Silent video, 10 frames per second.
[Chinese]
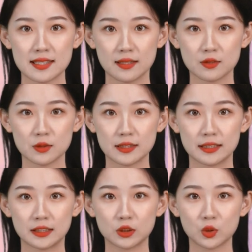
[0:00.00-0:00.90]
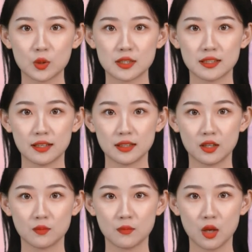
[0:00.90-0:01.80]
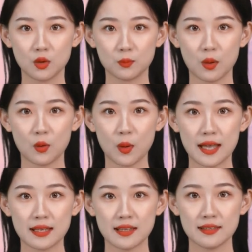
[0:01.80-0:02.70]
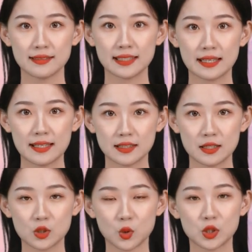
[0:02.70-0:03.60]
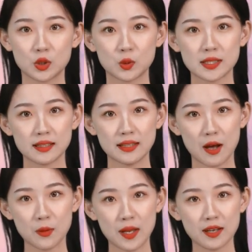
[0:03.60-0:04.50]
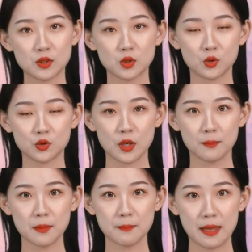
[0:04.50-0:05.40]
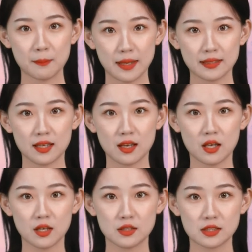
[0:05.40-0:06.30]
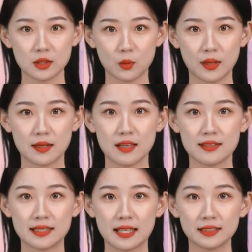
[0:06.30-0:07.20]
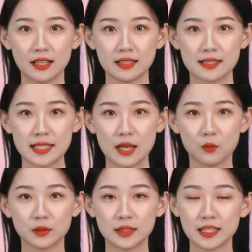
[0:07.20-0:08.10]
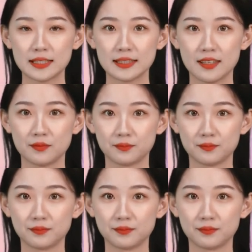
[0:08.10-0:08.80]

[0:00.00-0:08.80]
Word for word: 前就挤得都是人了。很快，带来的九十多斤汤圆儿就全部卖完了。这会儿才到了下午的一点。